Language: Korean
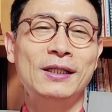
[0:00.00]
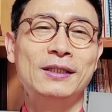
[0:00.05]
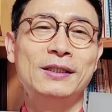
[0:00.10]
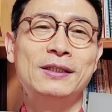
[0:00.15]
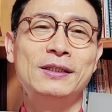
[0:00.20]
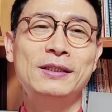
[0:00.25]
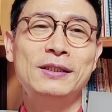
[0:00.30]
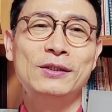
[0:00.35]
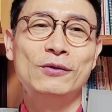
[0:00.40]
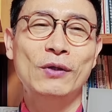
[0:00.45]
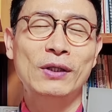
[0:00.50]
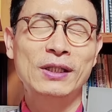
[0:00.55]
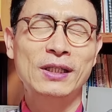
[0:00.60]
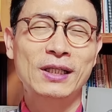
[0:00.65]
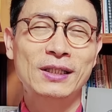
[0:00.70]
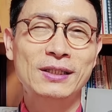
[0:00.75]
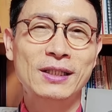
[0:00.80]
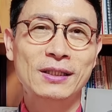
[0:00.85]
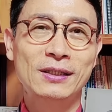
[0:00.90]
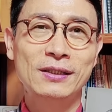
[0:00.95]
그
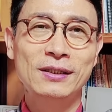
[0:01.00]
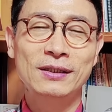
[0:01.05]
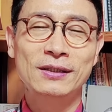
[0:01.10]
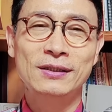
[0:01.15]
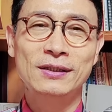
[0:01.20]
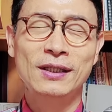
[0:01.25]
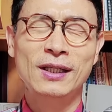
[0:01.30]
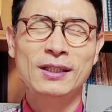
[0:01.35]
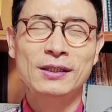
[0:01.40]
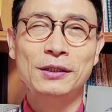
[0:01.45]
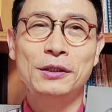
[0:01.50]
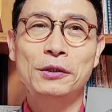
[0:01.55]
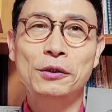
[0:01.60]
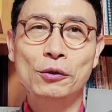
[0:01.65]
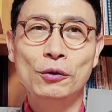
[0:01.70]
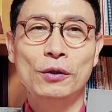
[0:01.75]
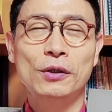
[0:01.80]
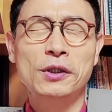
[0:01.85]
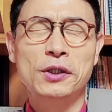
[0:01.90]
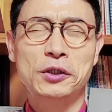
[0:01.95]
관계자들은 이런
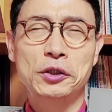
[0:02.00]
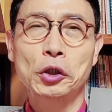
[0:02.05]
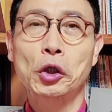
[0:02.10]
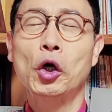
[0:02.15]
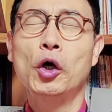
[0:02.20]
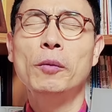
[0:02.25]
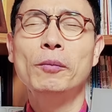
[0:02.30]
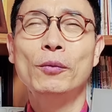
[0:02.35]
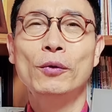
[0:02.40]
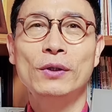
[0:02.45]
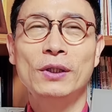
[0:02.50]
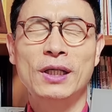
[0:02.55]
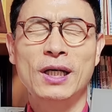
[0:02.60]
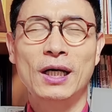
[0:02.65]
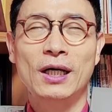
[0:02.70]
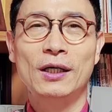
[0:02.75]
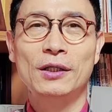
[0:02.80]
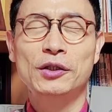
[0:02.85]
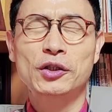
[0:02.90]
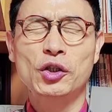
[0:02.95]
거를 처음
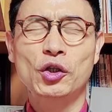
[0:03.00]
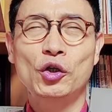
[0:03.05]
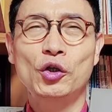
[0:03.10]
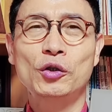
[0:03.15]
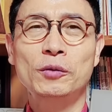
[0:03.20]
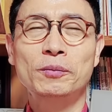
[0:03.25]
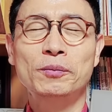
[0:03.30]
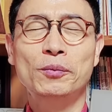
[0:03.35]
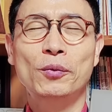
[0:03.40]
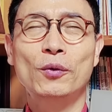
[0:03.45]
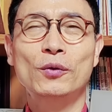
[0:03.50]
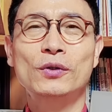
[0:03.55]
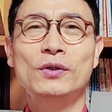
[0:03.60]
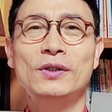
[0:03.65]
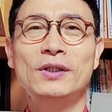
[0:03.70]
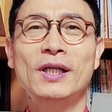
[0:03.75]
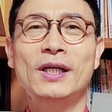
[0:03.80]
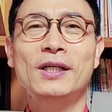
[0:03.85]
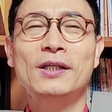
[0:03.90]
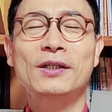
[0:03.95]
보니까 처음
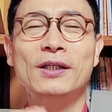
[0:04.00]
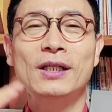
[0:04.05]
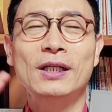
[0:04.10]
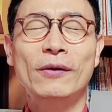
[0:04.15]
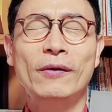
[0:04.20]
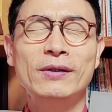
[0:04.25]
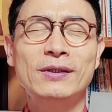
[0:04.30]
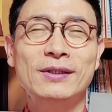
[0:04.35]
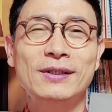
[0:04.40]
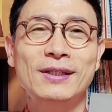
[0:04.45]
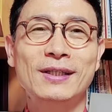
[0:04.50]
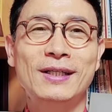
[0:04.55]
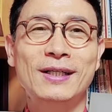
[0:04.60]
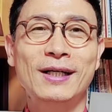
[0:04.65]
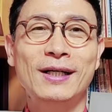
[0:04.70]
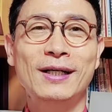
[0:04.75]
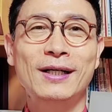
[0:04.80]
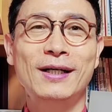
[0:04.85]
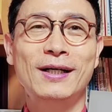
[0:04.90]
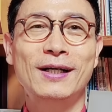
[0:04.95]
보는데 이렇게
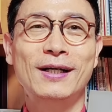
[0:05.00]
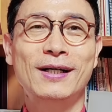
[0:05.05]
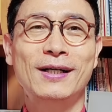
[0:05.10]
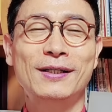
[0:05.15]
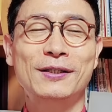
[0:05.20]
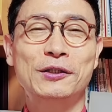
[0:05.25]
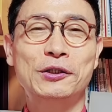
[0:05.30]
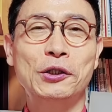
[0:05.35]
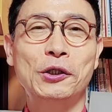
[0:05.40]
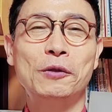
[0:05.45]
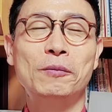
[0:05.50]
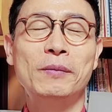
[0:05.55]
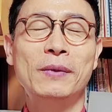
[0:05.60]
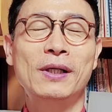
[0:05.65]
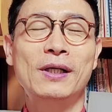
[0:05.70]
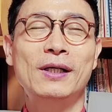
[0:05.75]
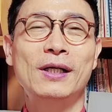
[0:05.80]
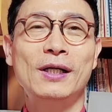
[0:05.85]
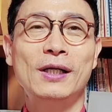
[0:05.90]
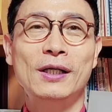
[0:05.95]
나왔으니까
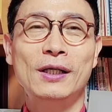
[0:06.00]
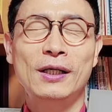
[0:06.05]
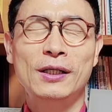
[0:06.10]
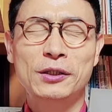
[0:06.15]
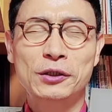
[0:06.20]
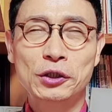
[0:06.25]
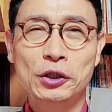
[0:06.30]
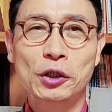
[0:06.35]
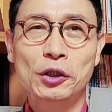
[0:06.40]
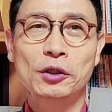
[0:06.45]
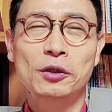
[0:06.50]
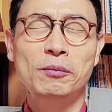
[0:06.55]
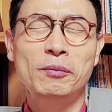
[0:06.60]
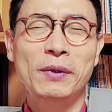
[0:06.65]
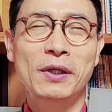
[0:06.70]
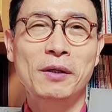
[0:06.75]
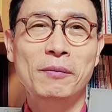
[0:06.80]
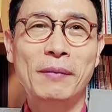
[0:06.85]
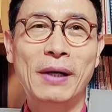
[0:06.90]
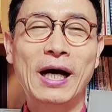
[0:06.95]
정말
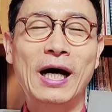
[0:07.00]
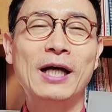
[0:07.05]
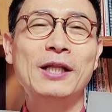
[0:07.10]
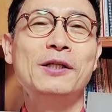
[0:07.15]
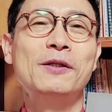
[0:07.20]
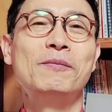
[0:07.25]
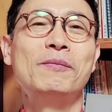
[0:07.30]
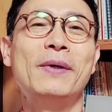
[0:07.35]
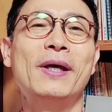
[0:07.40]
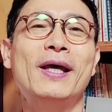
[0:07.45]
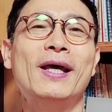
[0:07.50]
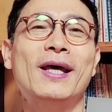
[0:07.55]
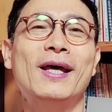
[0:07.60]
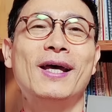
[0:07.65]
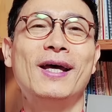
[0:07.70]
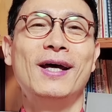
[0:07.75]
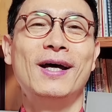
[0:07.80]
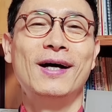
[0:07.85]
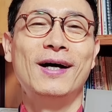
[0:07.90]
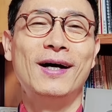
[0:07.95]
천배 만배
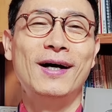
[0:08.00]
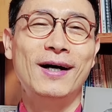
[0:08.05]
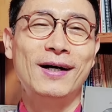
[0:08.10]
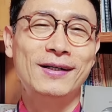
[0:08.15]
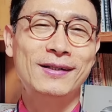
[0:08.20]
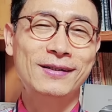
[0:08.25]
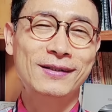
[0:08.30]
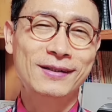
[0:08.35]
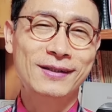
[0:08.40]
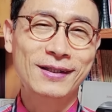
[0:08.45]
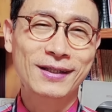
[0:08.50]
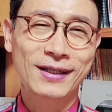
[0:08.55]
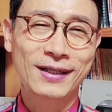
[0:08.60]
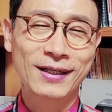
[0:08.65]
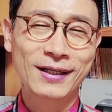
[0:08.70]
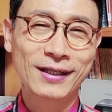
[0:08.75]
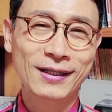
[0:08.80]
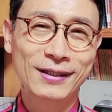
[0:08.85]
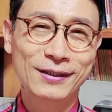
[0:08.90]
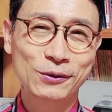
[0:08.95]
아,
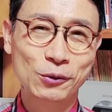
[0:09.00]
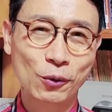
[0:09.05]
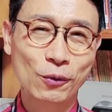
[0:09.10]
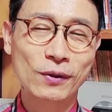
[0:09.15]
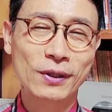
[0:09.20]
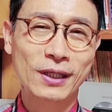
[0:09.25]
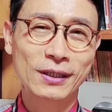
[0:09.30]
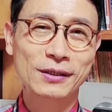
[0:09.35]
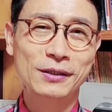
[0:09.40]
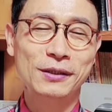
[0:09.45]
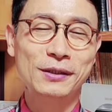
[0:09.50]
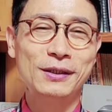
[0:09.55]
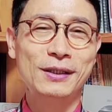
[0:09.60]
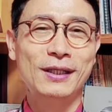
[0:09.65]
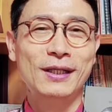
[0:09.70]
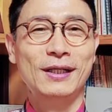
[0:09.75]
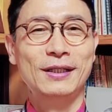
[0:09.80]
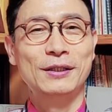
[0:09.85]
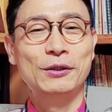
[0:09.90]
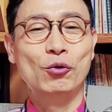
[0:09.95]
그렇게 놀라는
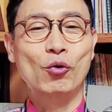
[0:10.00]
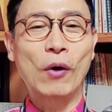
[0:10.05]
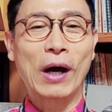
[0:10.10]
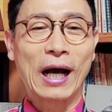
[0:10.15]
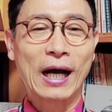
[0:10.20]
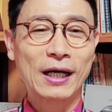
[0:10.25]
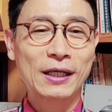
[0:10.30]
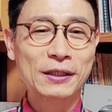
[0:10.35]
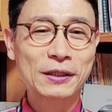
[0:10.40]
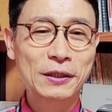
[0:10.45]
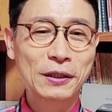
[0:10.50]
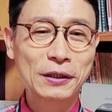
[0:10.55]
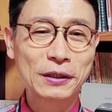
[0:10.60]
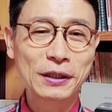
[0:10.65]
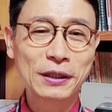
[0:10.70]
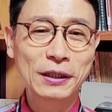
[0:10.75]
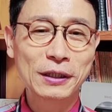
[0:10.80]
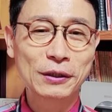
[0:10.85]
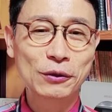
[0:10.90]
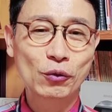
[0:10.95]
이
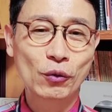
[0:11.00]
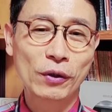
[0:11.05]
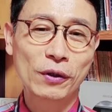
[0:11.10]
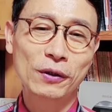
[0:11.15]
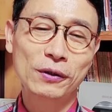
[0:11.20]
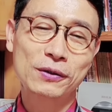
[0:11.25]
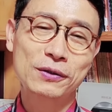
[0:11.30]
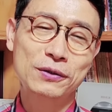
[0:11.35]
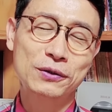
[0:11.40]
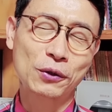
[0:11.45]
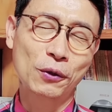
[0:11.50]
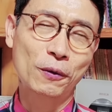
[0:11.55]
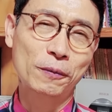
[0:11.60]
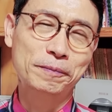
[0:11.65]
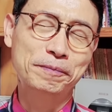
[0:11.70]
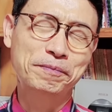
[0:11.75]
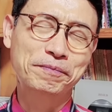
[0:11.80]
광경이 되었죠